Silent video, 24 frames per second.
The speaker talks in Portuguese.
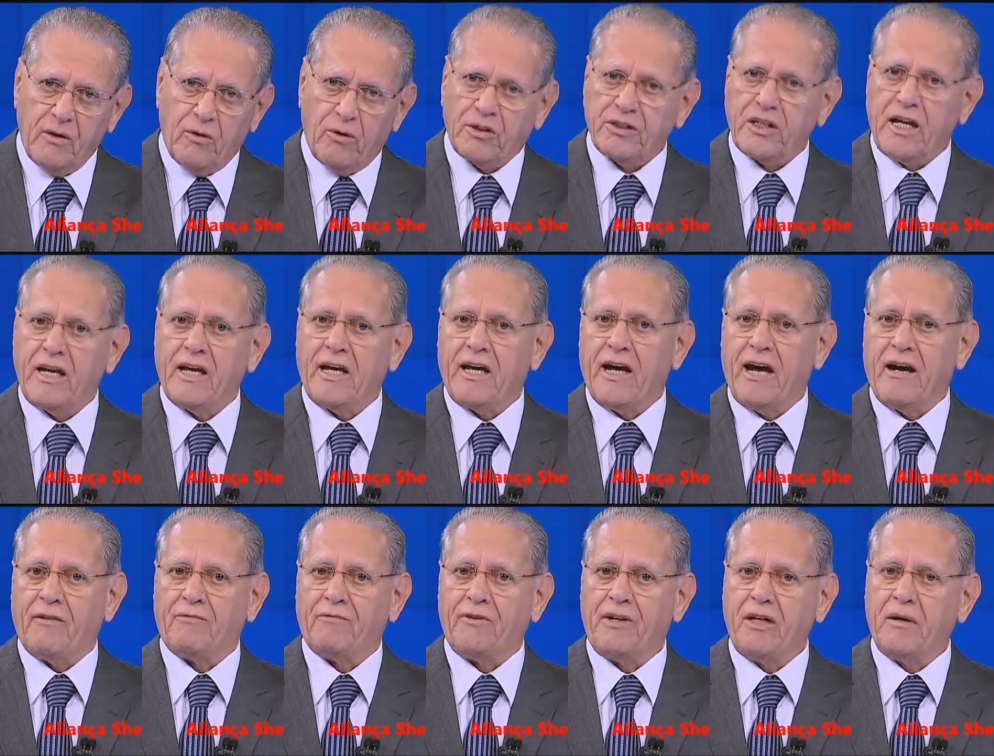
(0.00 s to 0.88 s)
onde ele
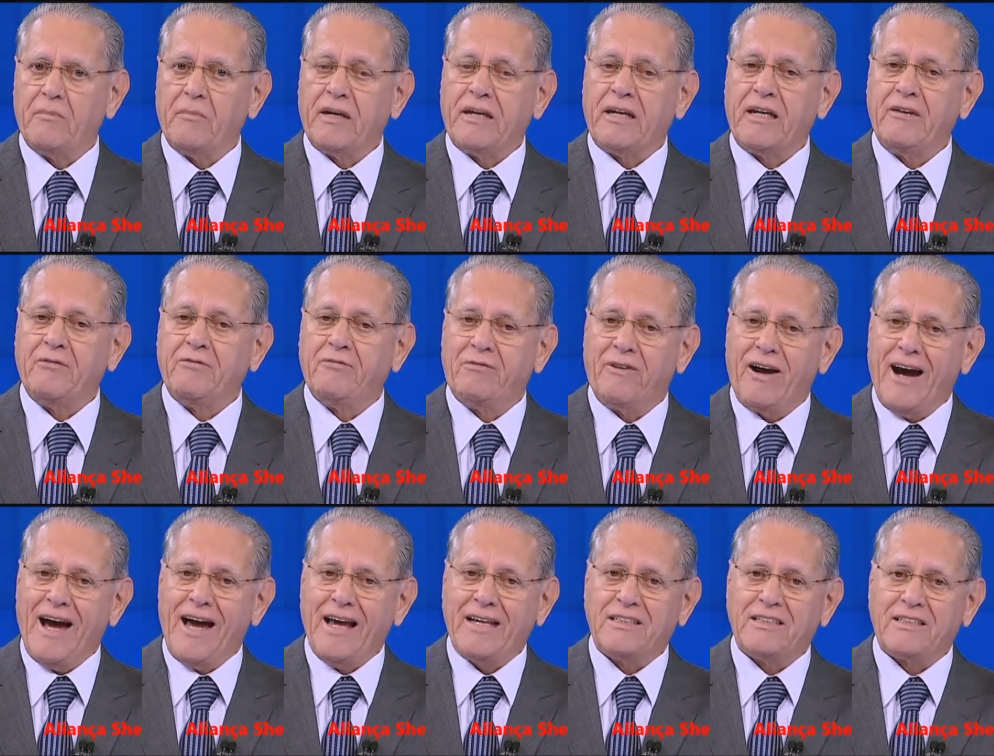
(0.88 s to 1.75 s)
reafirma que
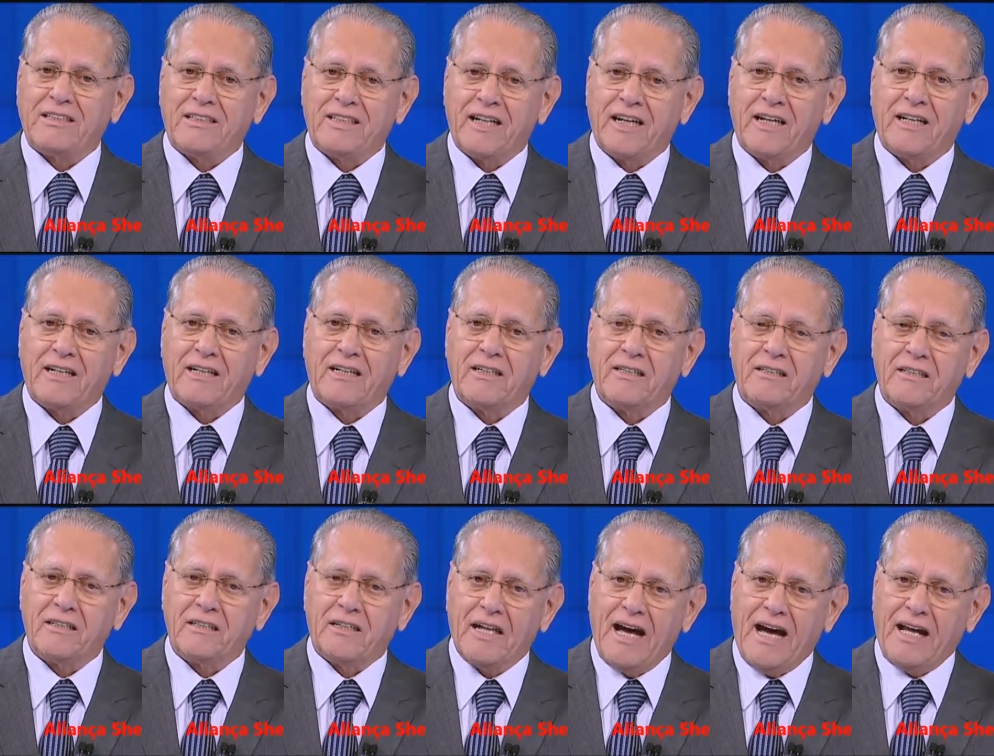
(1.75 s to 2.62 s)
vai ser
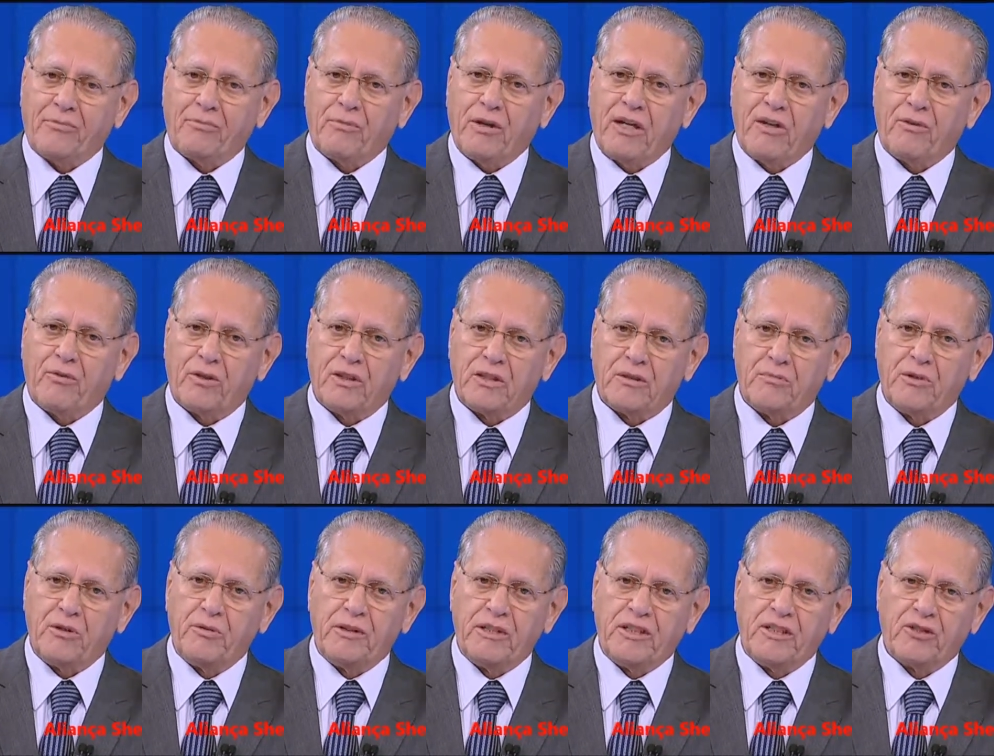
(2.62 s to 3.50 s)
candidato em
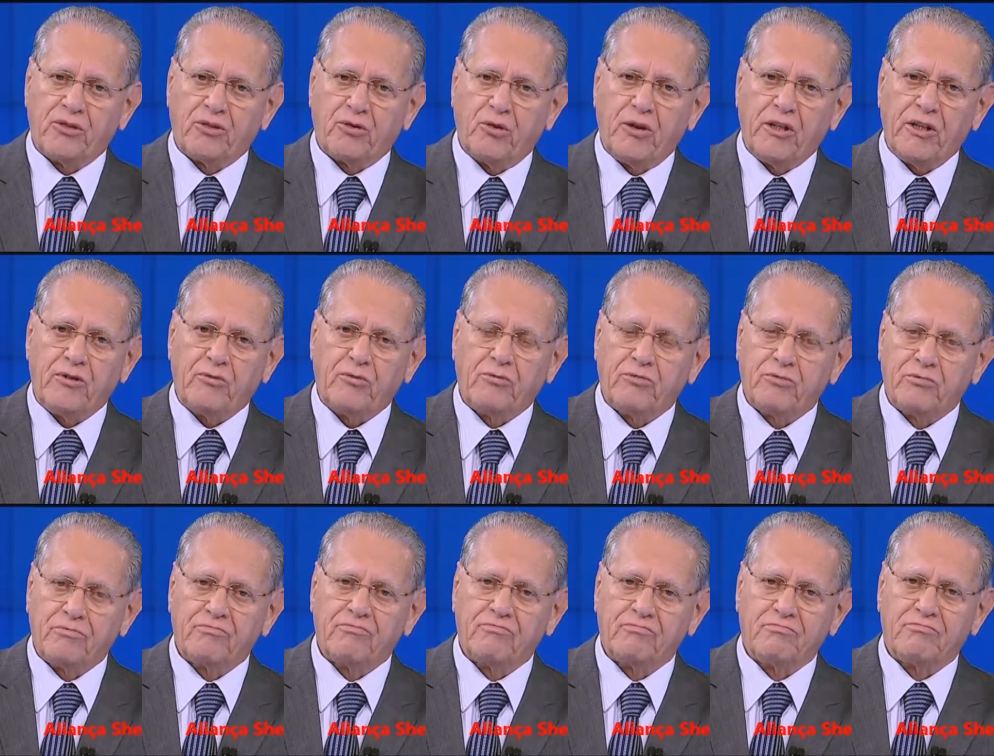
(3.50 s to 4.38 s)
2018.
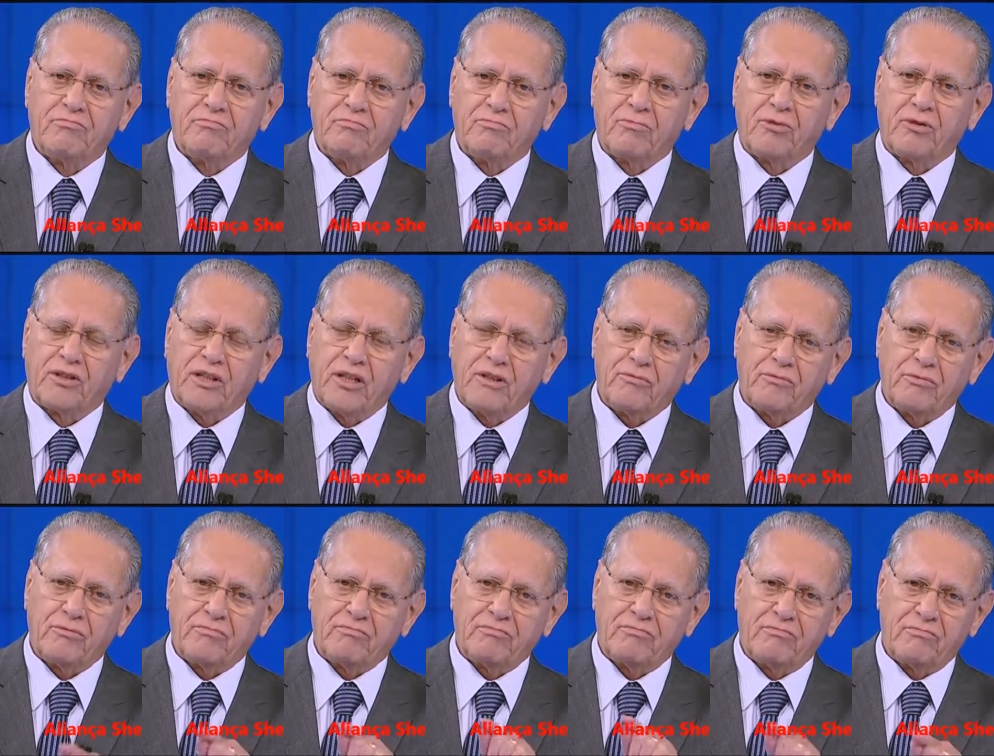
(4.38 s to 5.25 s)

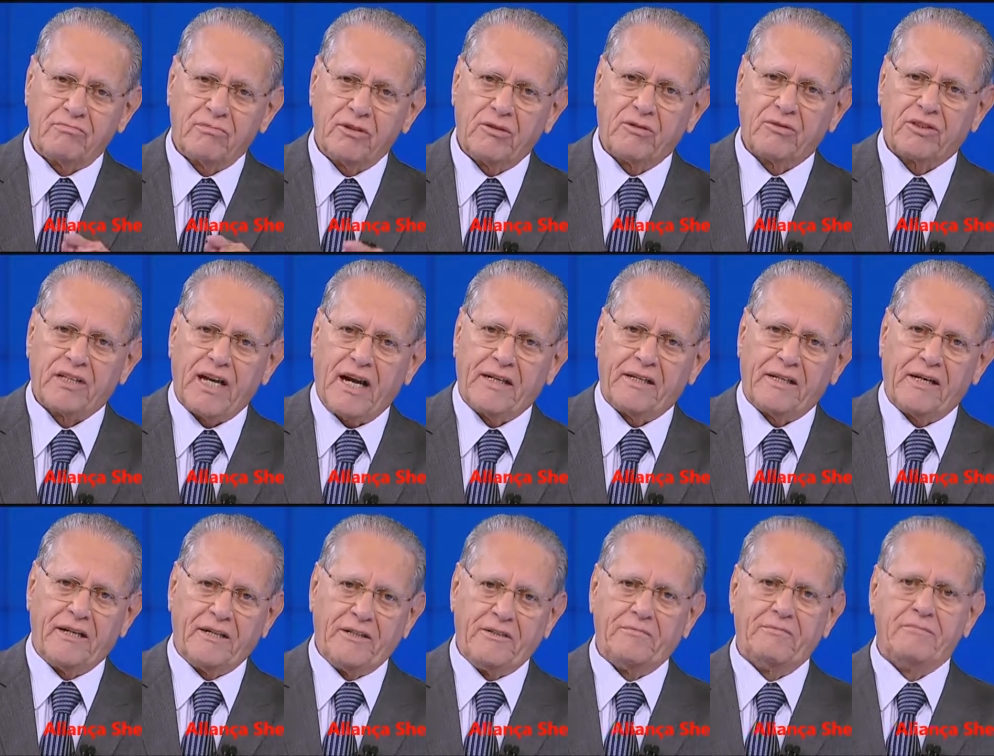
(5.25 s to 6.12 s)
Portanto, não saia
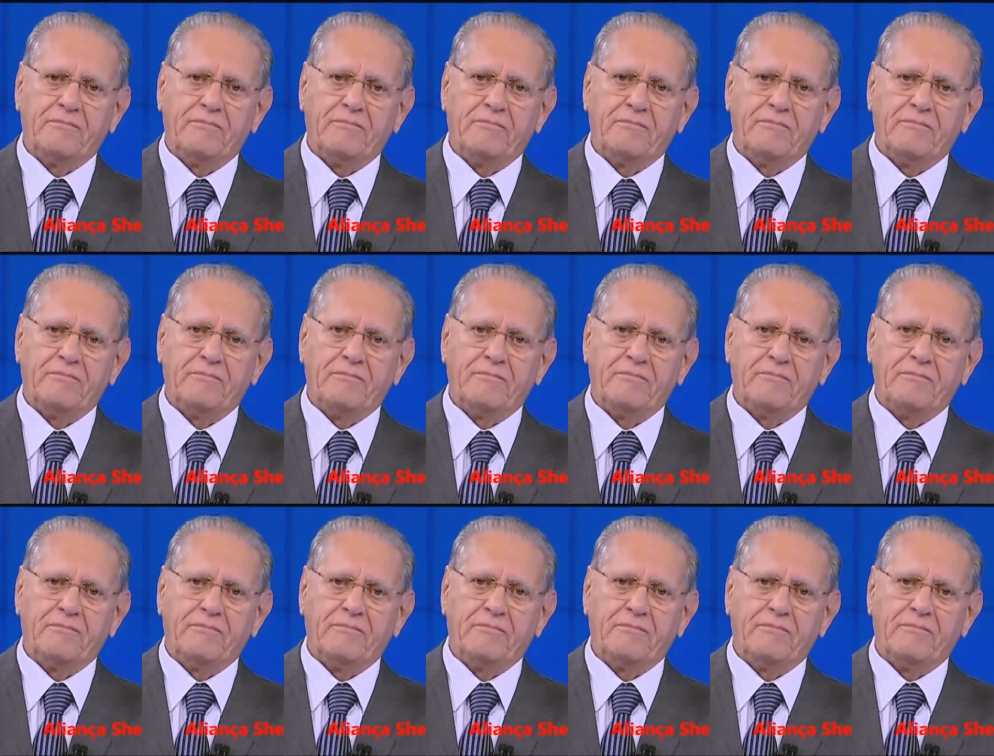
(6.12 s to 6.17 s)
daí.